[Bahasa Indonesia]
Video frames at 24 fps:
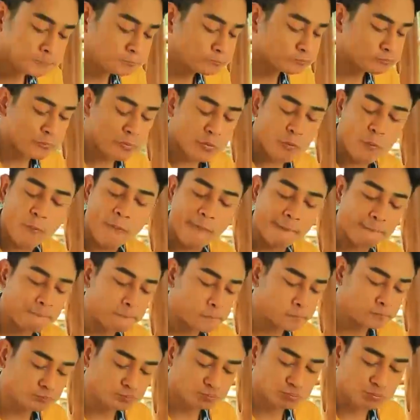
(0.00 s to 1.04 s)
lauk serta
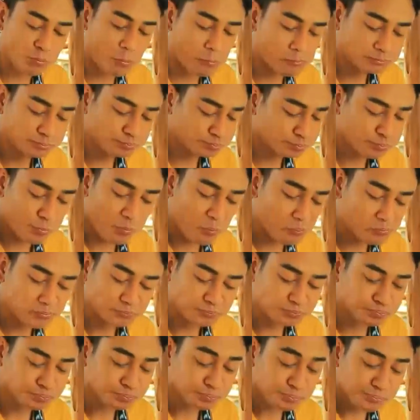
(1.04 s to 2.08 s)
sayur dan dimakan
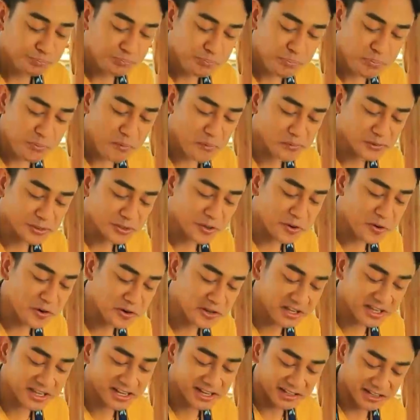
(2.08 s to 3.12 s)
pakai tangan gini,
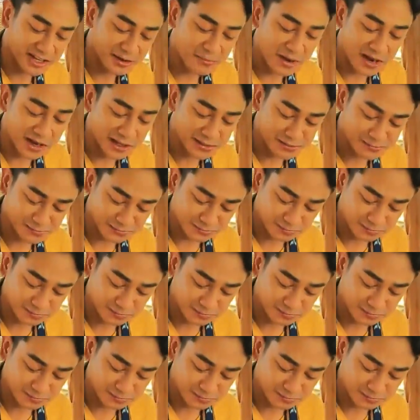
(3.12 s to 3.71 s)
aduh bikin nikmatnya